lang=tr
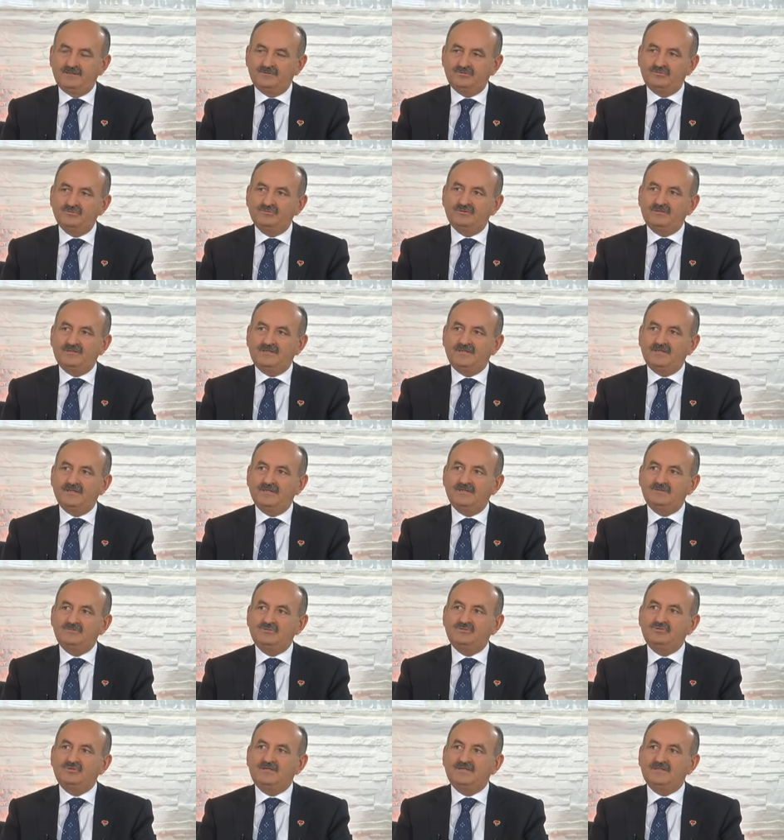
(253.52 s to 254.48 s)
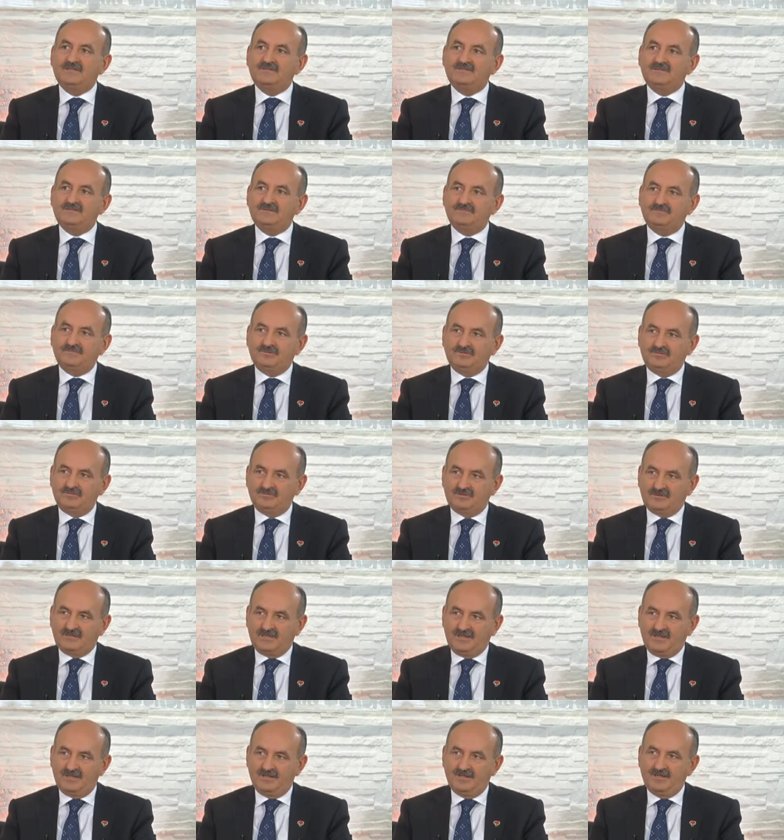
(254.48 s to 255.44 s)
Türkiye tüketici bir
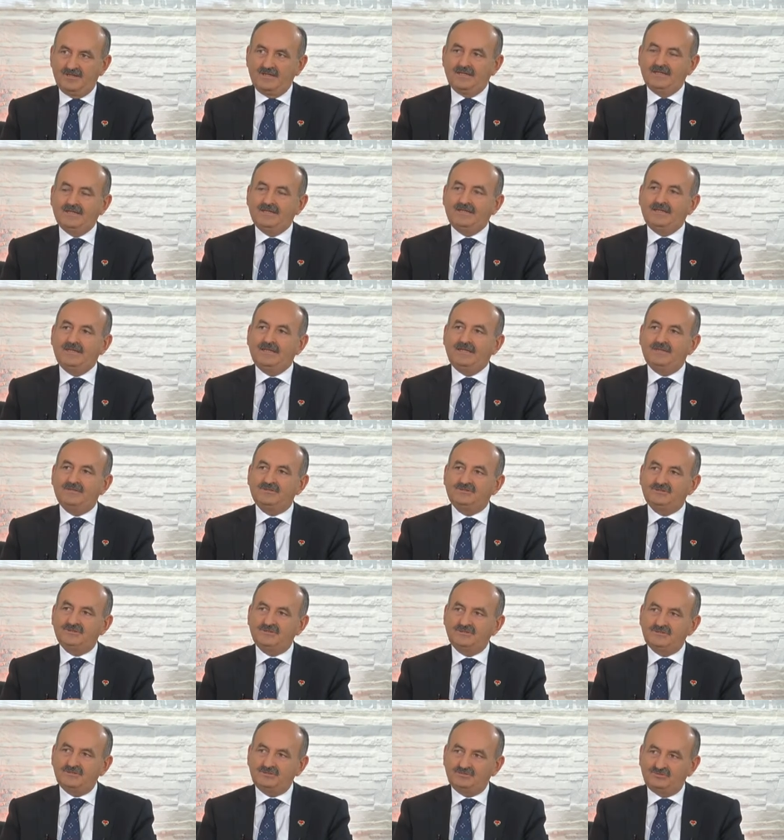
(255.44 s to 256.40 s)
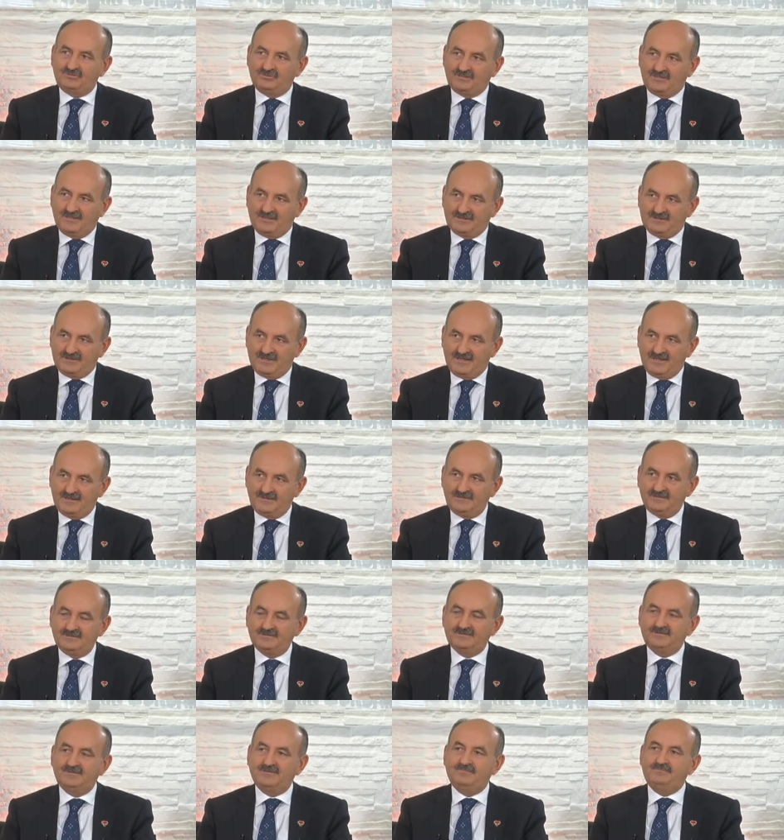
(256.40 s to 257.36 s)
ülke. İlacı tüketen,
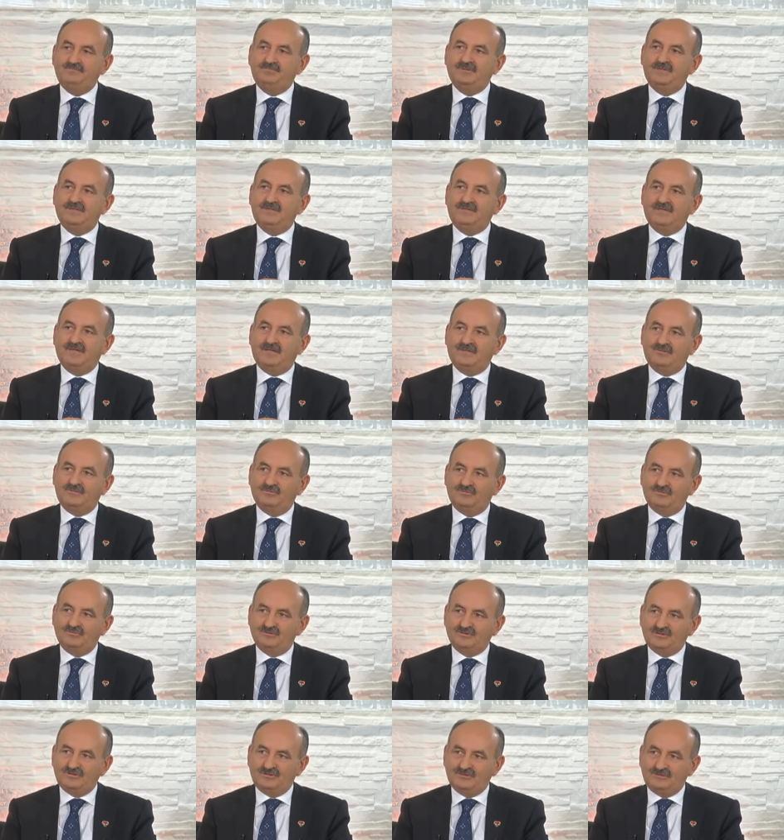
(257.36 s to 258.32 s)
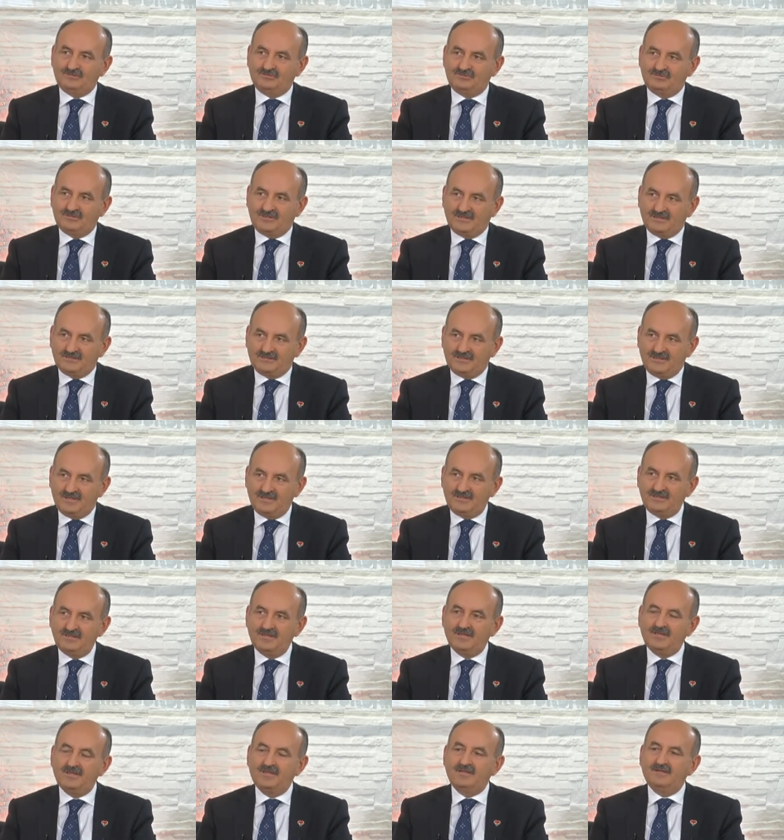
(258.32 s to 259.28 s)
tıbbi teknolojiyi tüketen
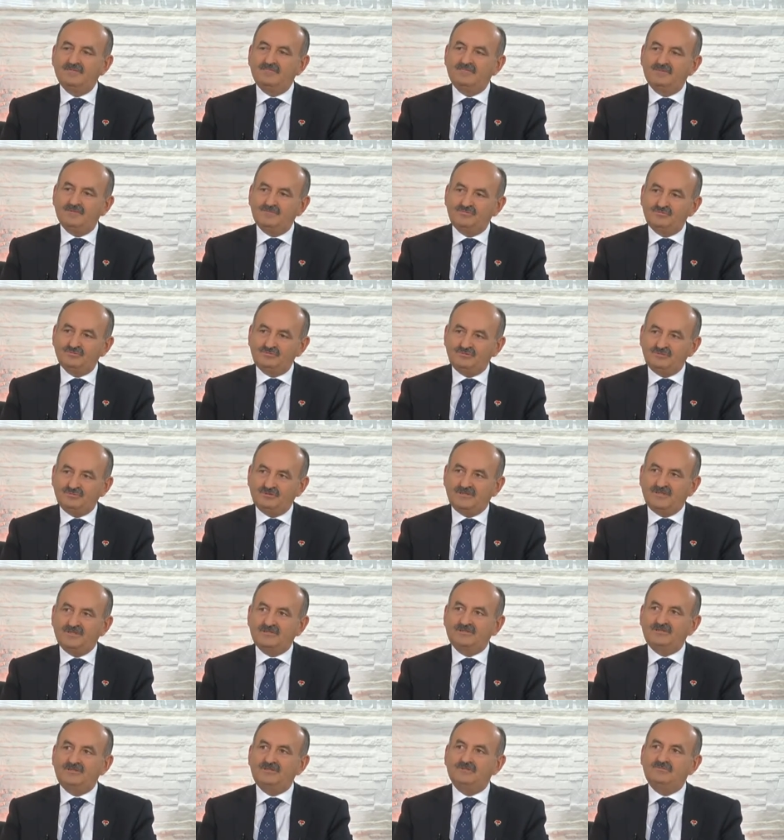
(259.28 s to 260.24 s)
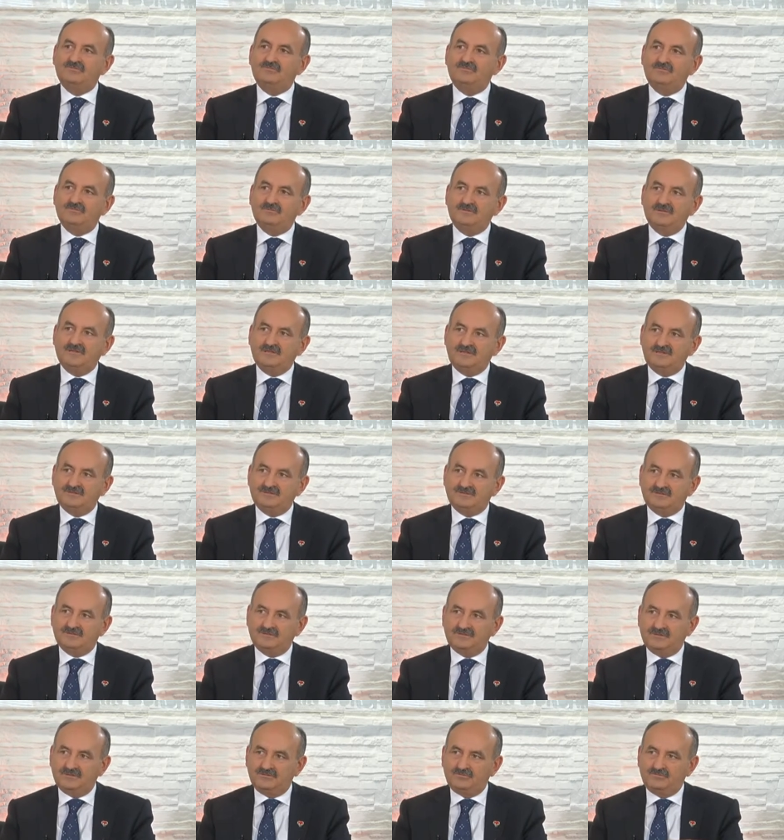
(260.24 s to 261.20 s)
ve bu tükettiği ürünler
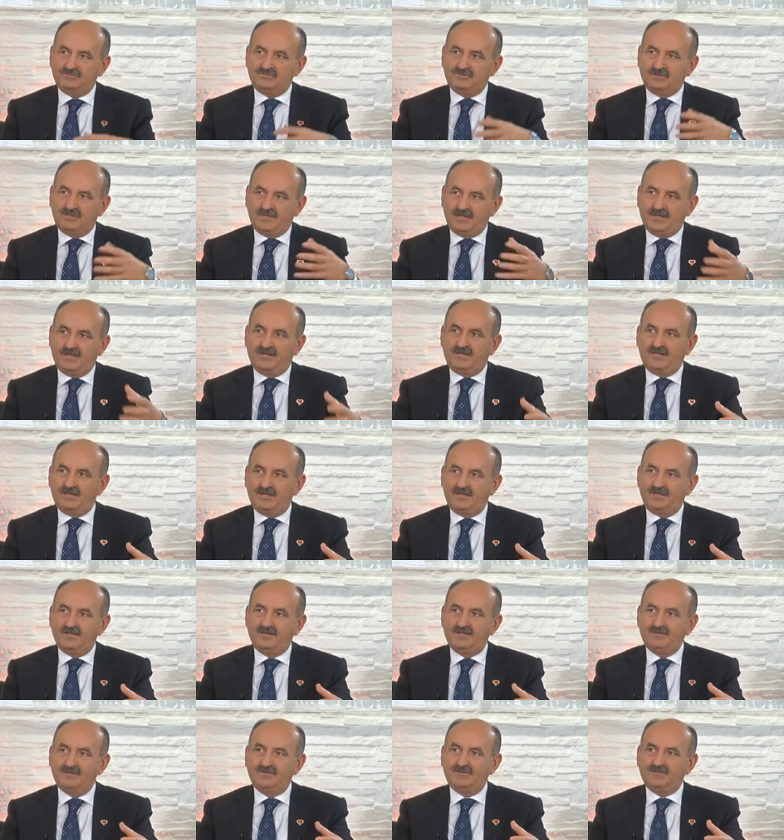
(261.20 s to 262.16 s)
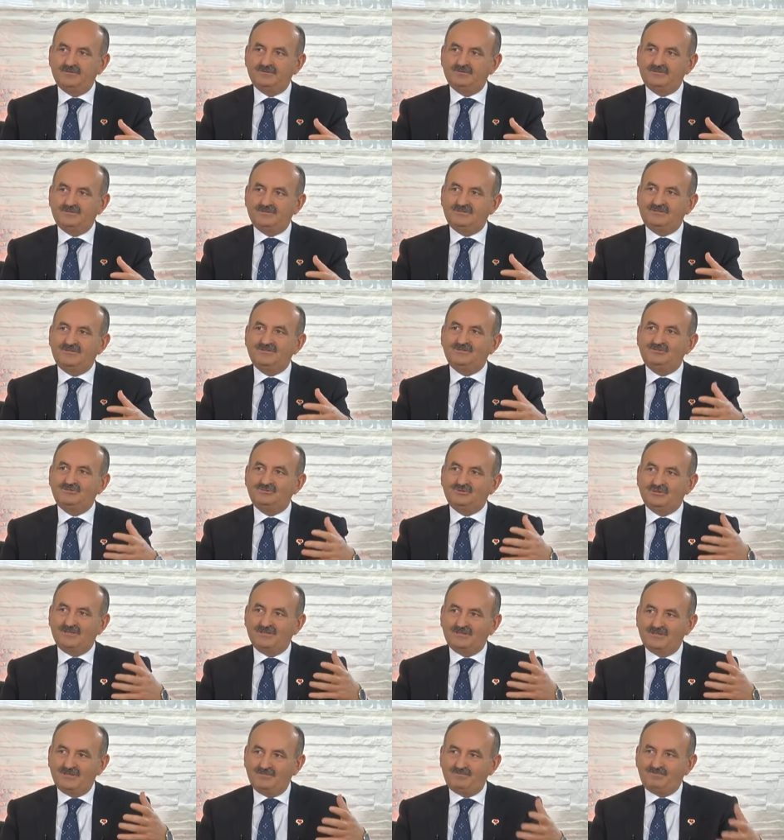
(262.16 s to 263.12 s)
içinde dünyaya ciddi
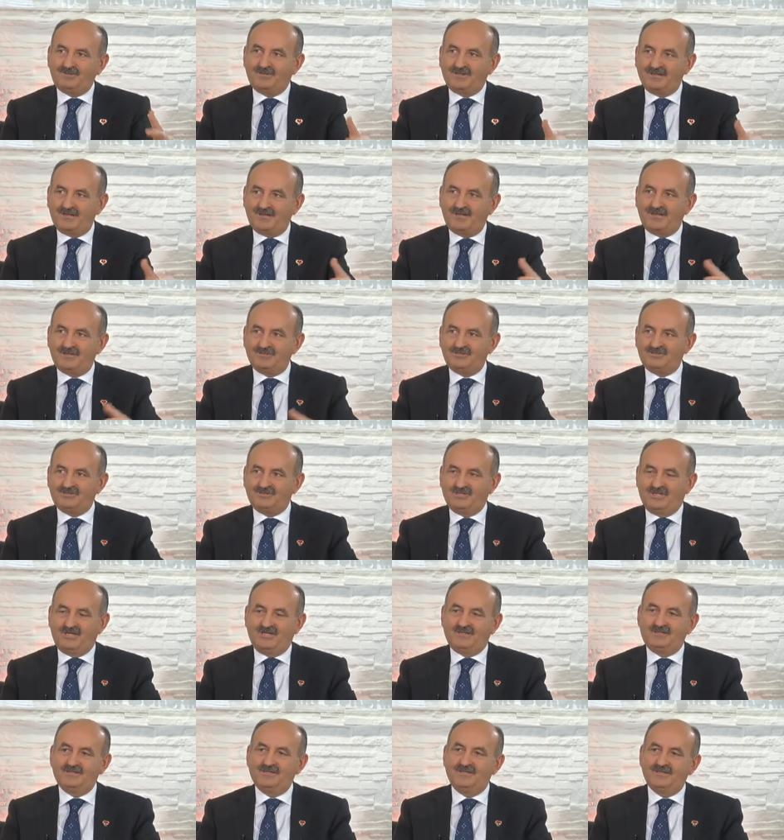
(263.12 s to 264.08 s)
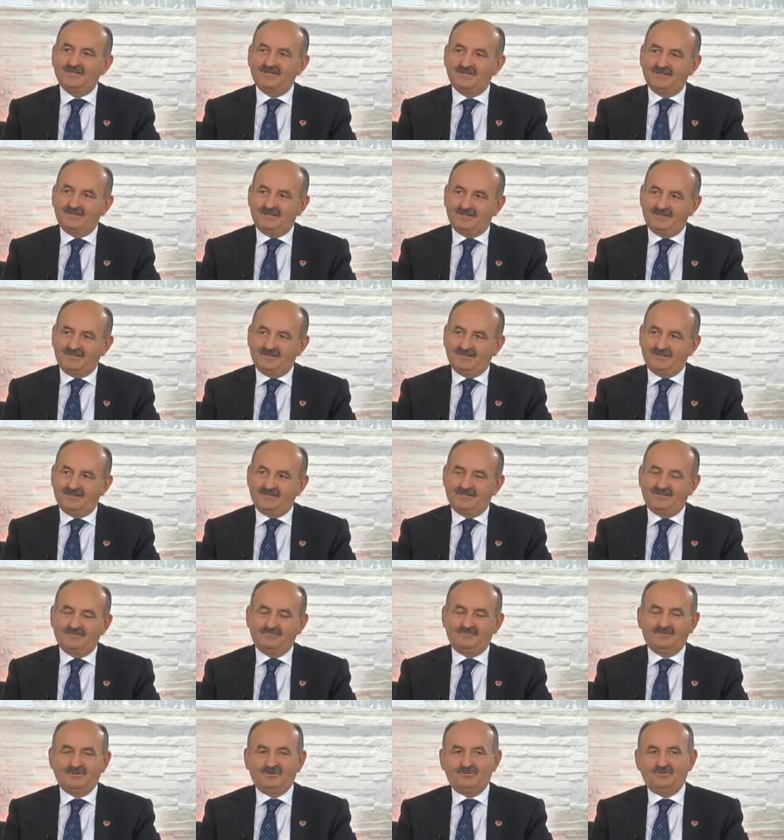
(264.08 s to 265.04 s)
düzeyde para harcayan
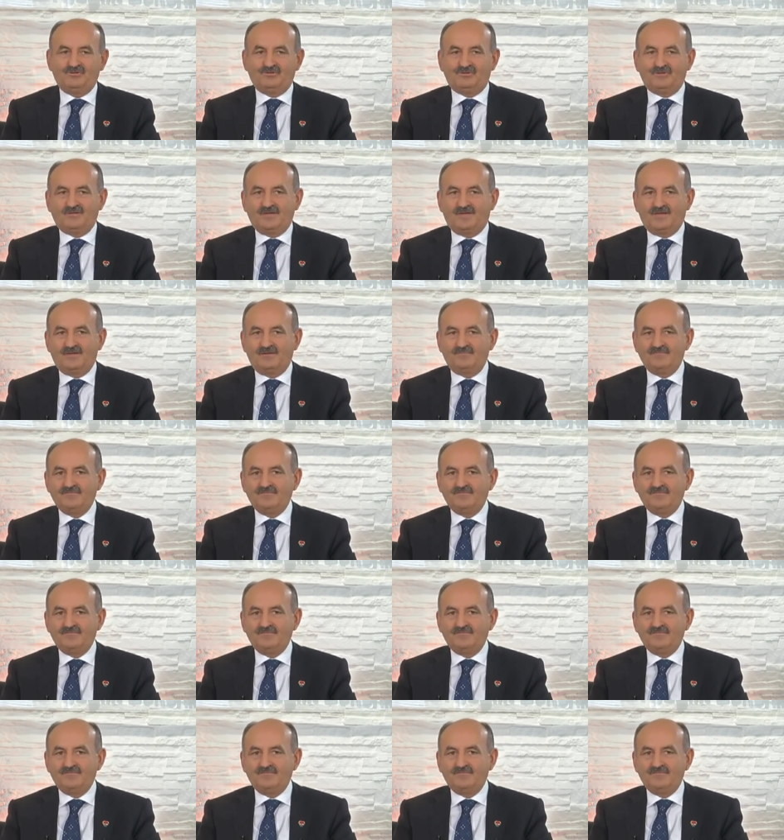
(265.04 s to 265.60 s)
e, bir ülke.